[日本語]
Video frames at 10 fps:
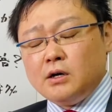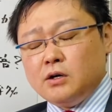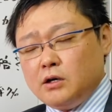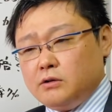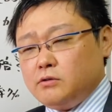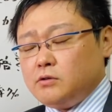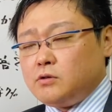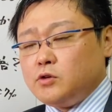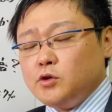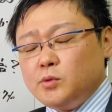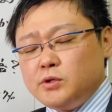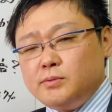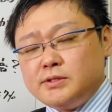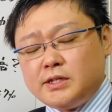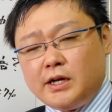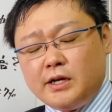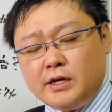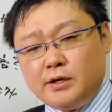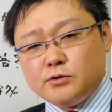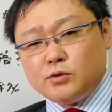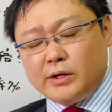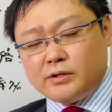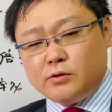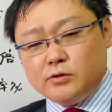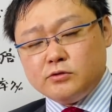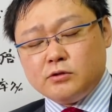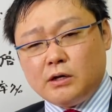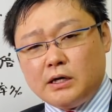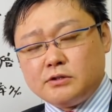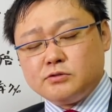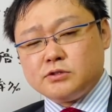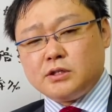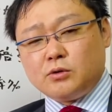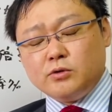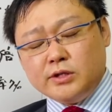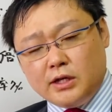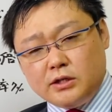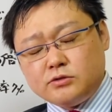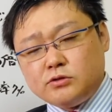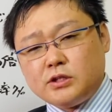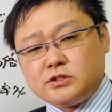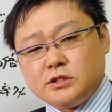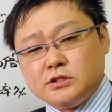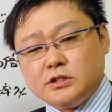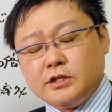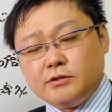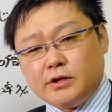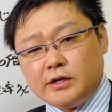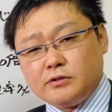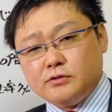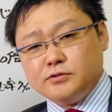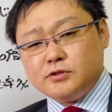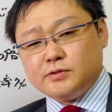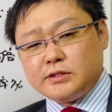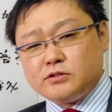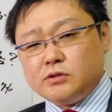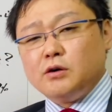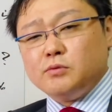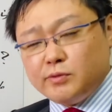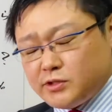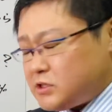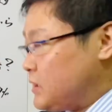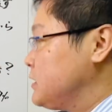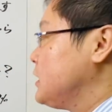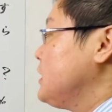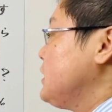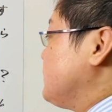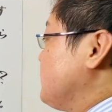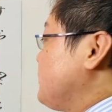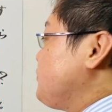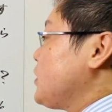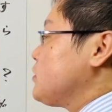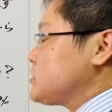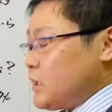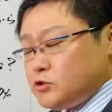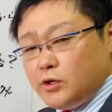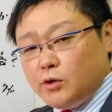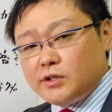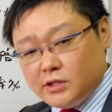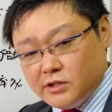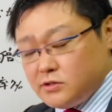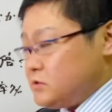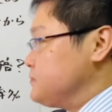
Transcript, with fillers: あの子供に見せられない大人というのがあるとしたらこんな人たちなんじゃないのかなというふうに私は思いました最初は良かったんです